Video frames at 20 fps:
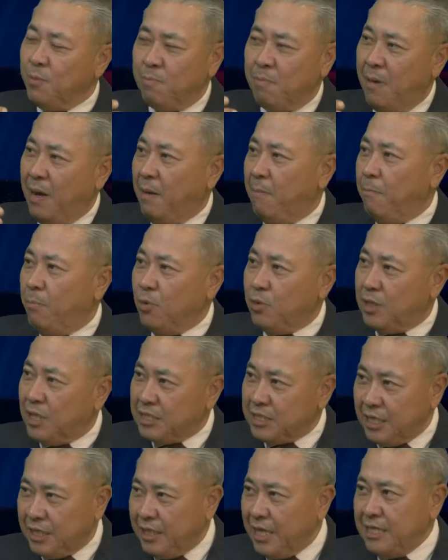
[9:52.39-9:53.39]
magpunta
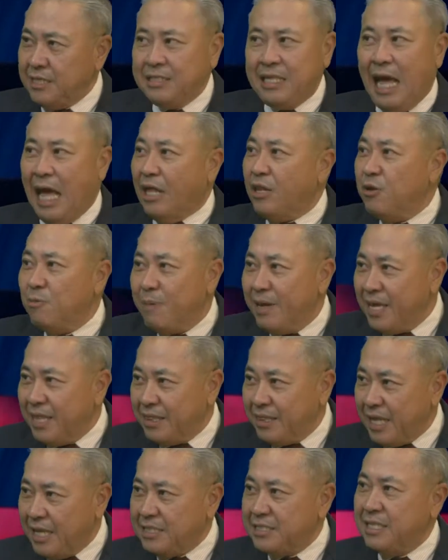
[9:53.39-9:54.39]
sa TESDA, ano ba yung
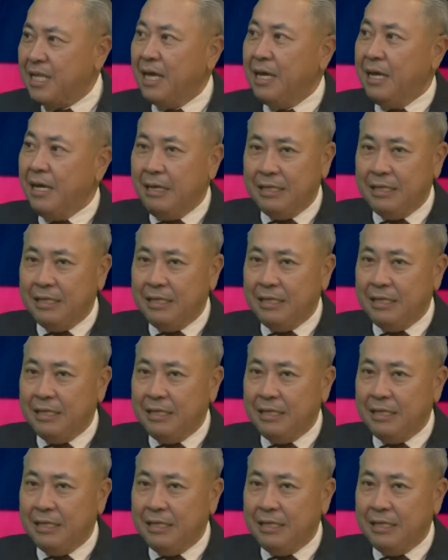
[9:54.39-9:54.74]
TESDA,